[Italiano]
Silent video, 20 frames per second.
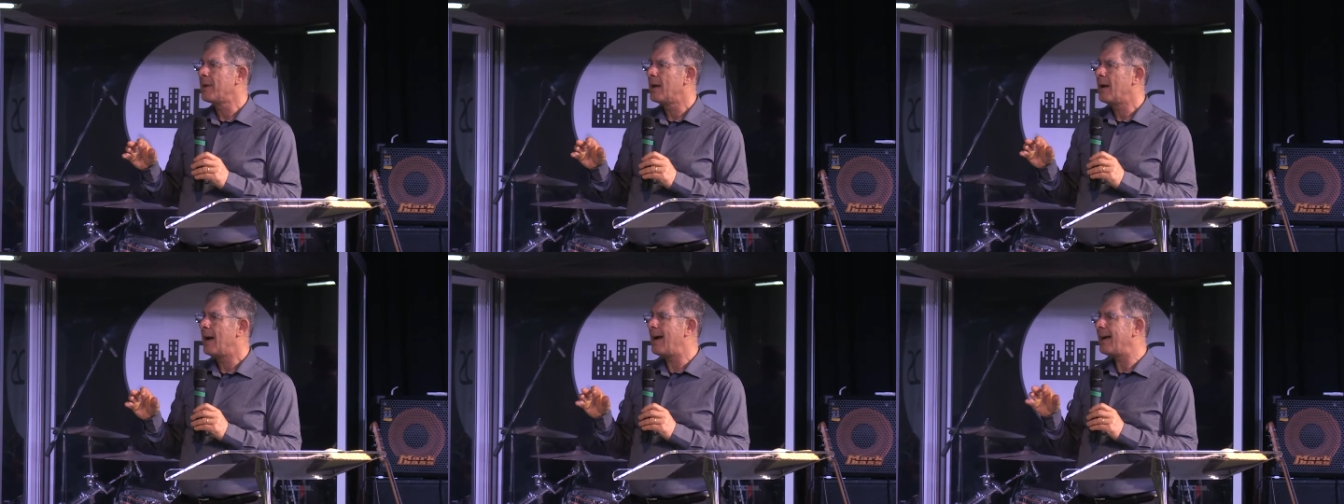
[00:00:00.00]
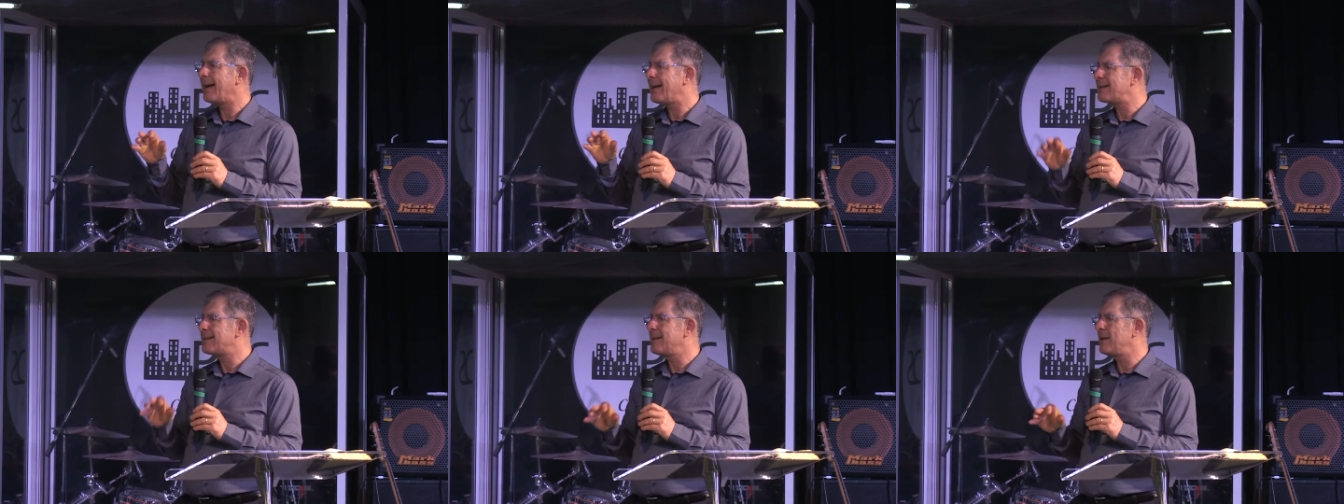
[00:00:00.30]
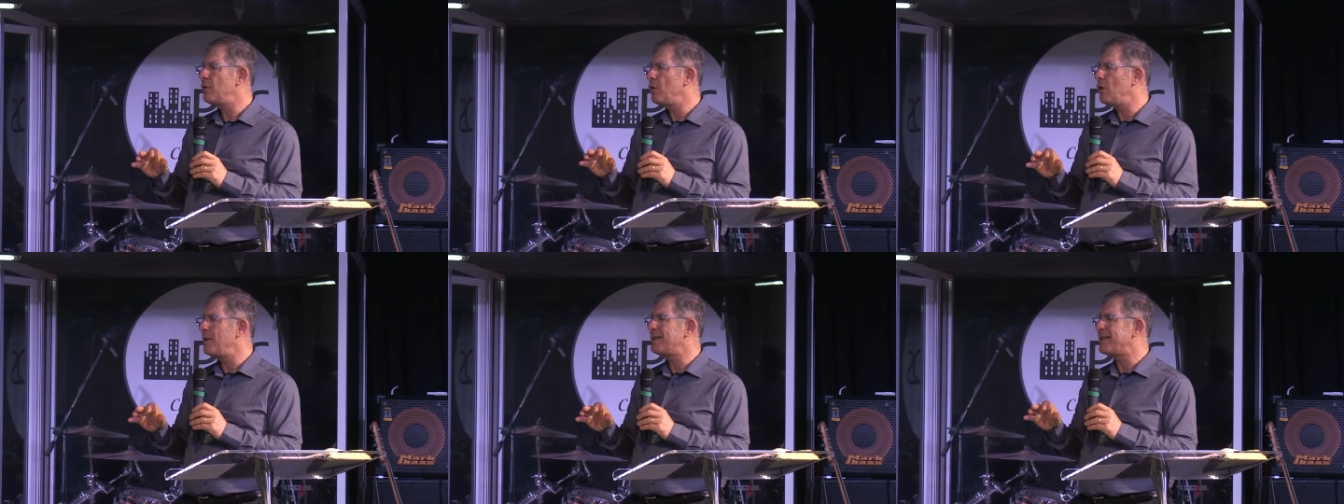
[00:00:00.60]
anche se
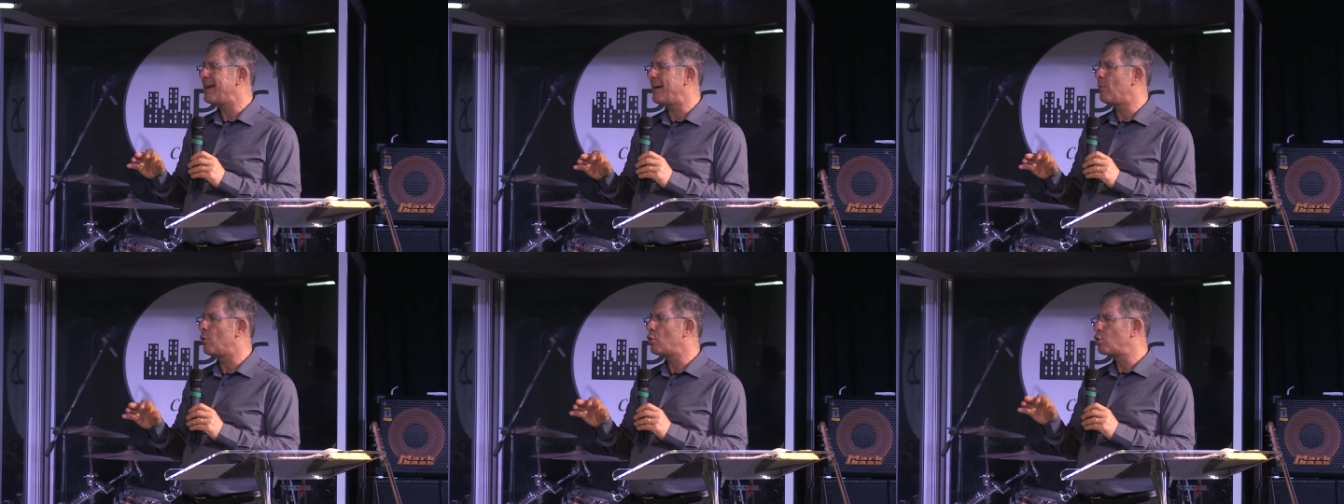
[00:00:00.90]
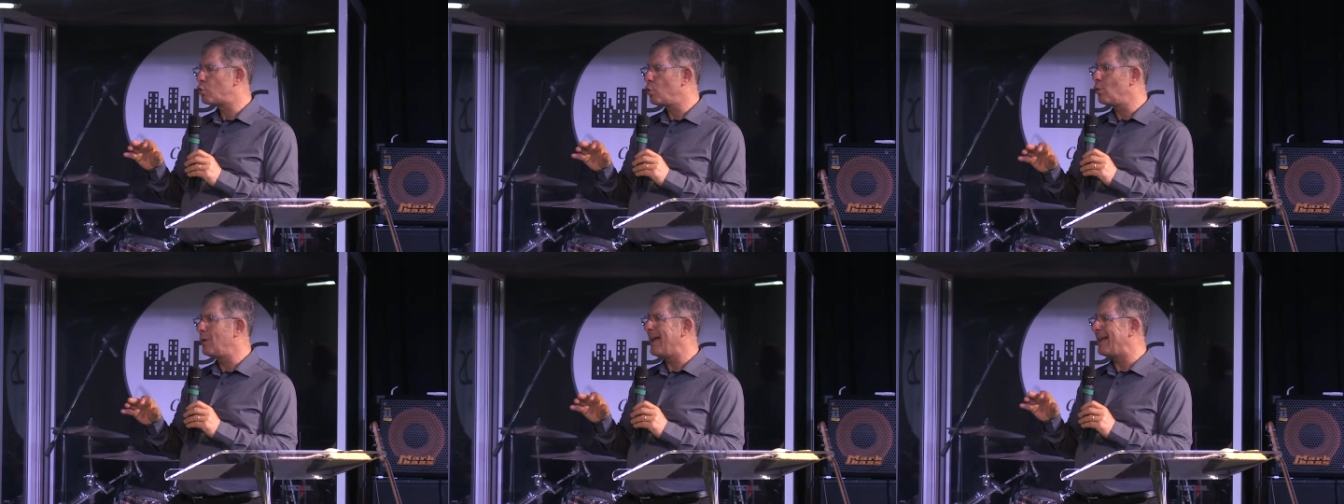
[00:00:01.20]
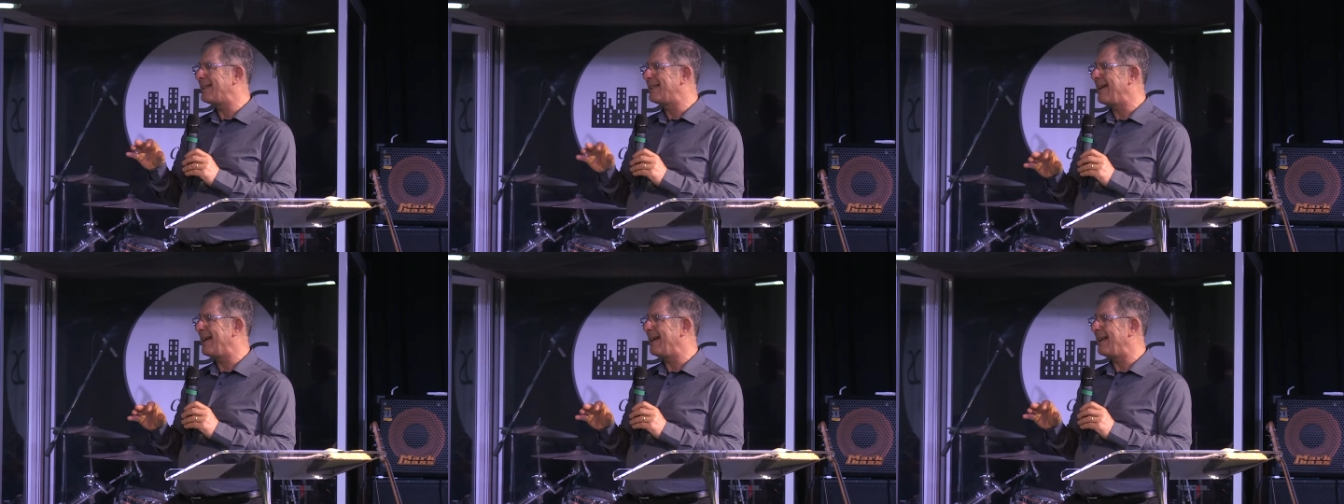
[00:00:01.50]
noi siamo sulla
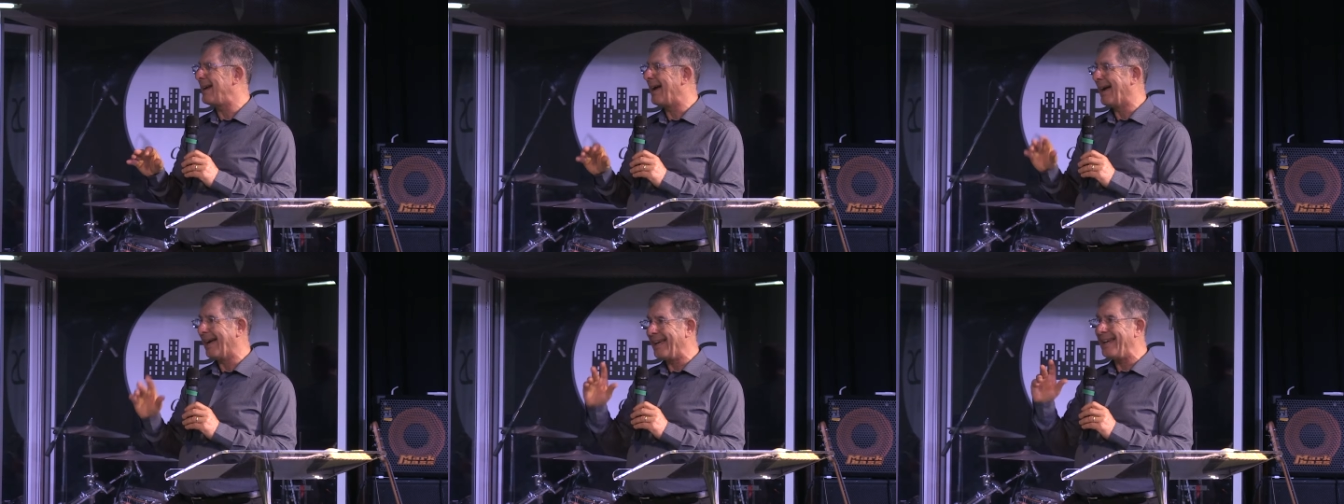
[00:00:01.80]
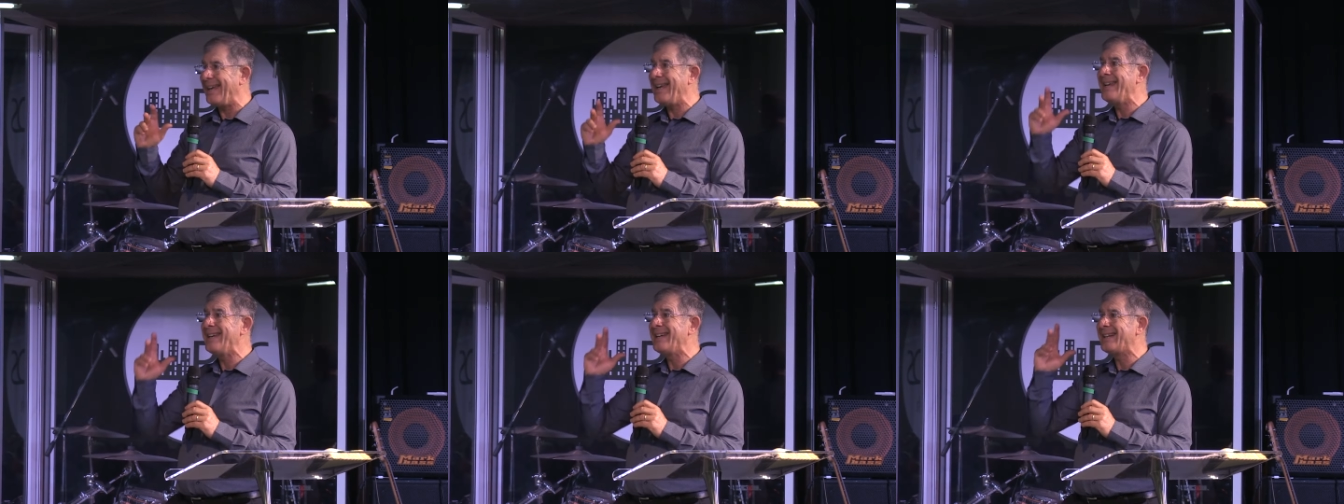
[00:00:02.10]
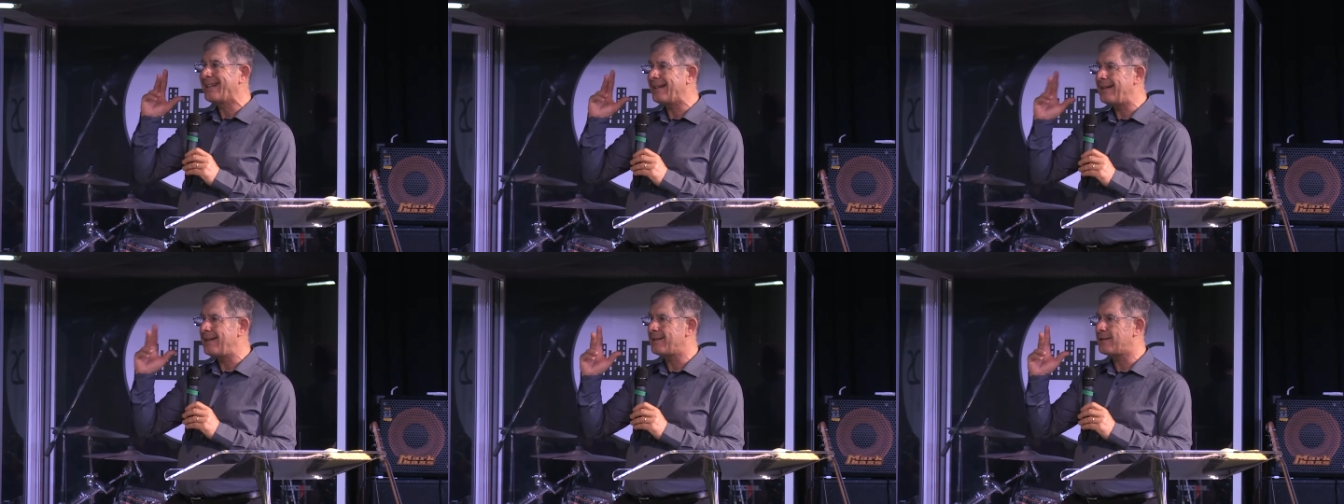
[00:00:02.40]
terra in
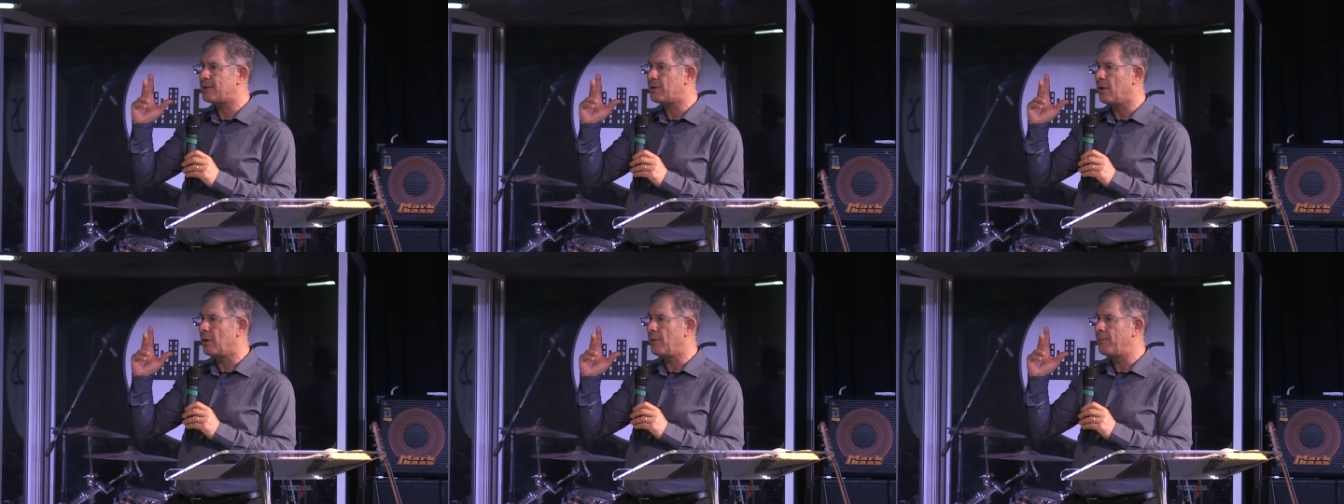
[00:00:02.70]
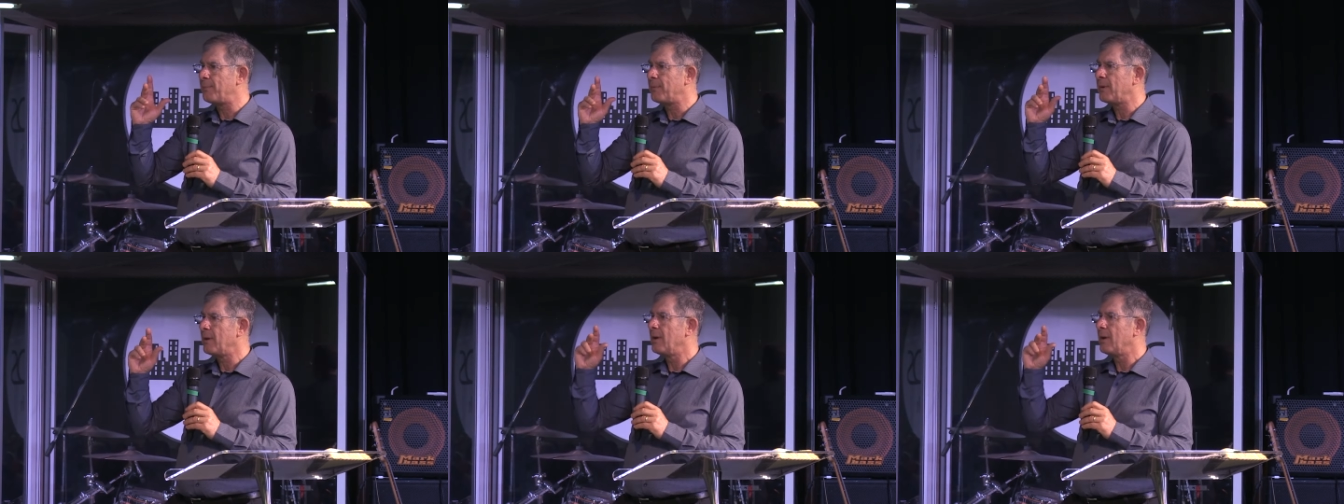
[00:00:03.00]
Cristo,